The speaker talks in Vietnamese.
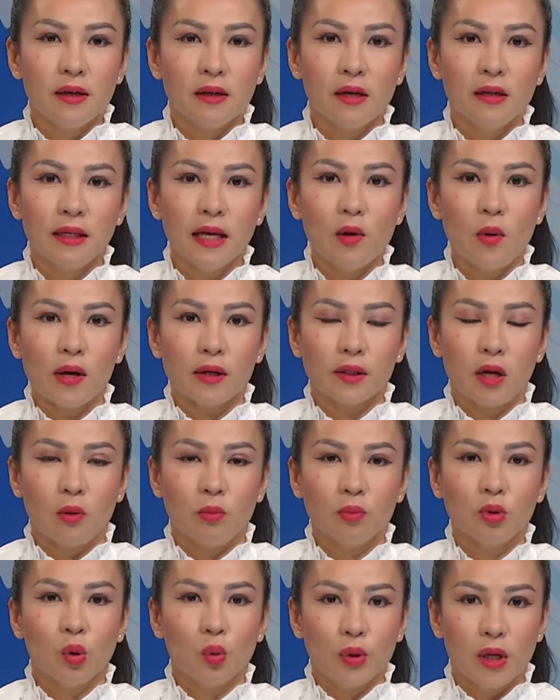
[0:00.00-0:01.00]
ngừng các hoạt
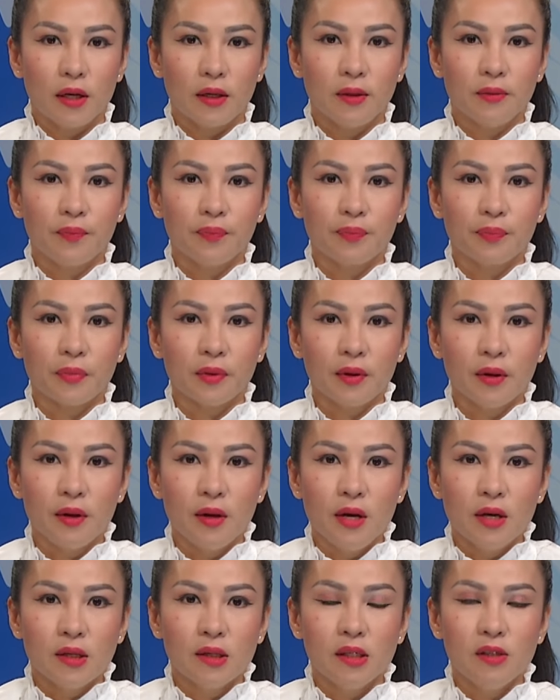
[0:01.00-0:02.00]
động thù địch.
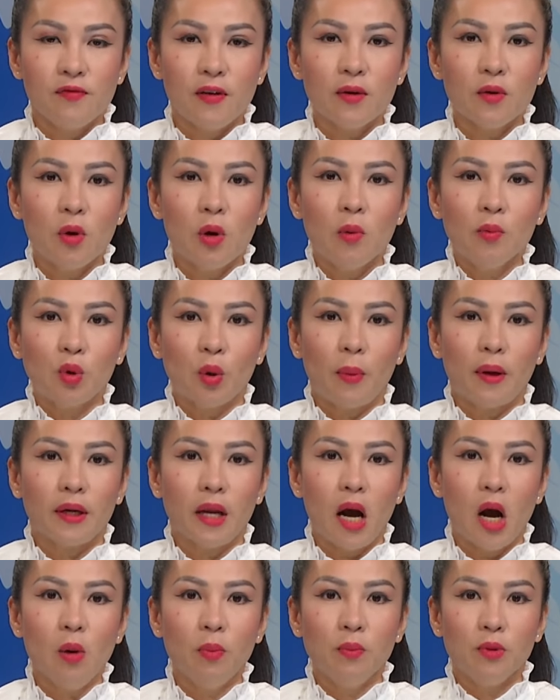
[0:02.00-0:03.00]
Người phát ngôn Tòa
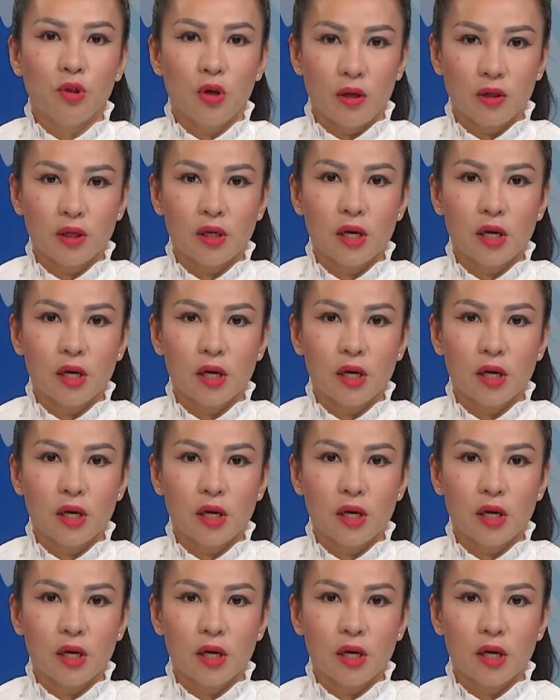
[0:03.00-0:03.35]
Bạch Ốc John